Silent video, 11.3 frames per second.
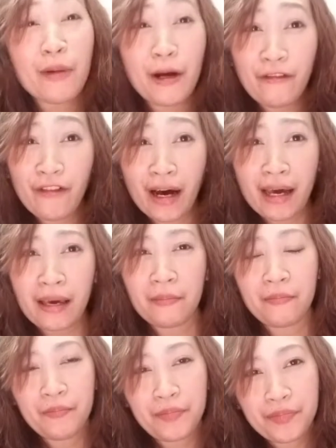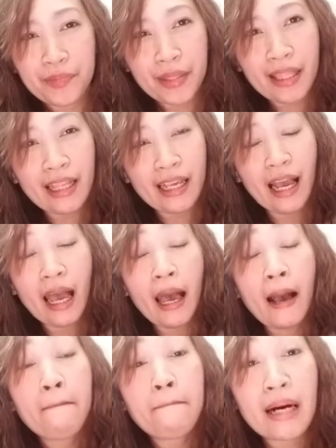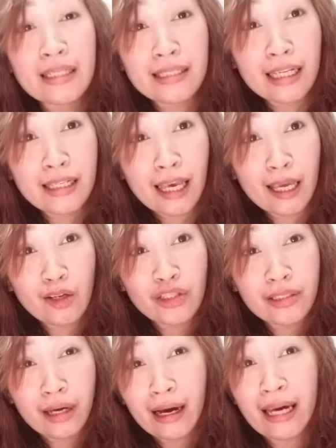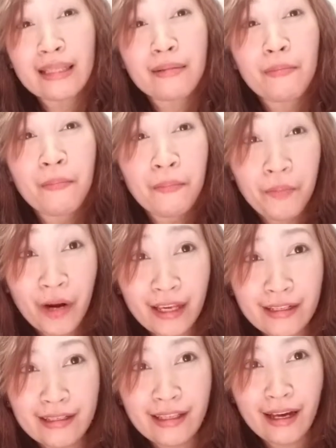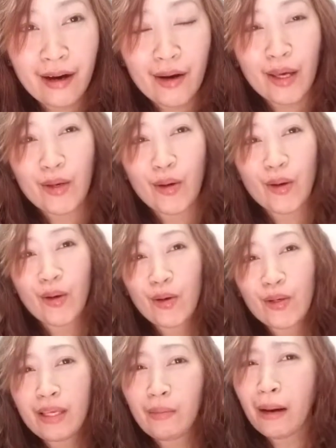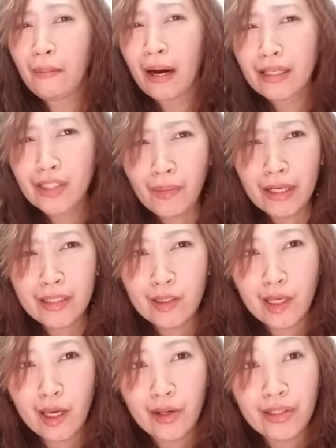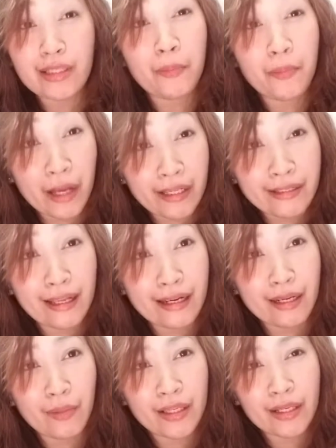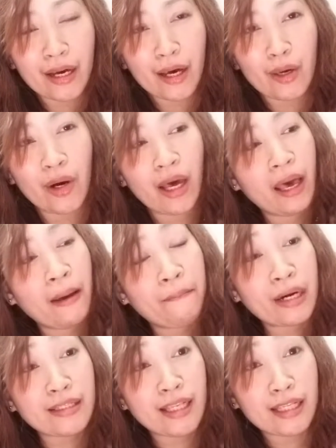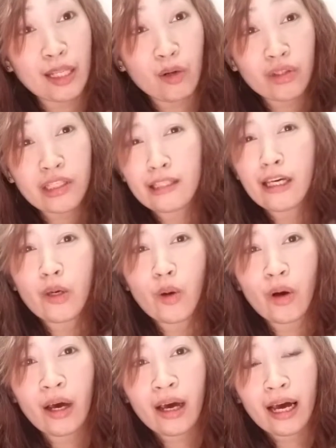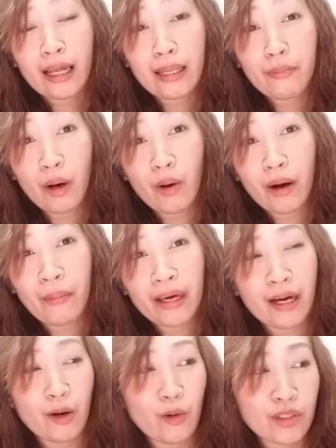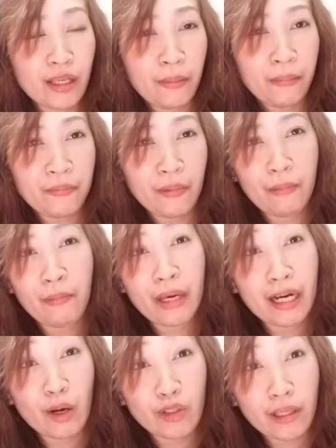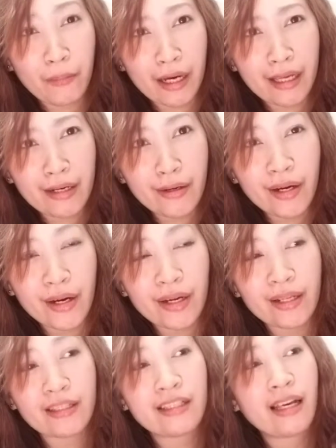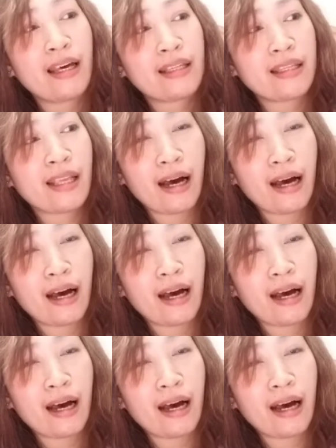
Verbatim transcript: so, number five, magsiselos siya kahit friends lang kayo. O, di ba? Bakit siya magsiselos na friends lang naman kayo? Pagsisilosan niya yung, halimbawang may kausap, may kausap ka na girls,